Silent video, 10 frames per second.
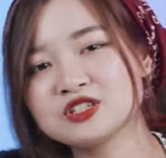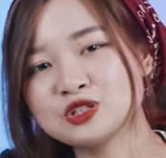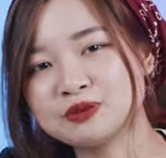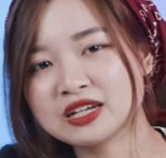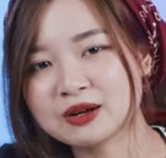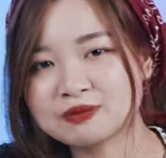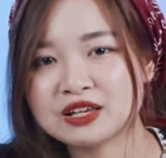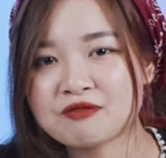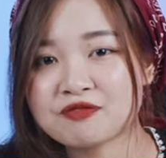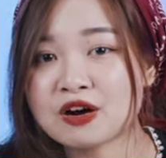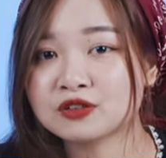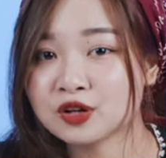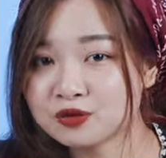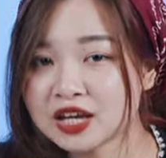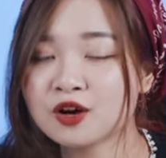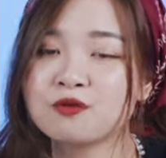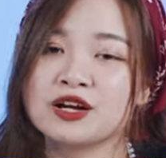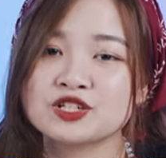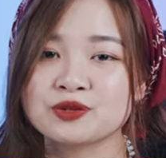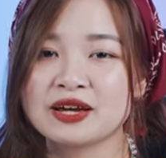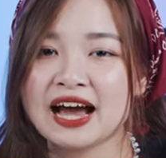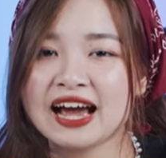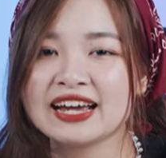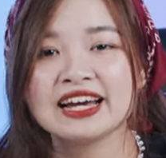chúng mình cập nhật vào Tuần Nhanh Công Nghệ số mười hai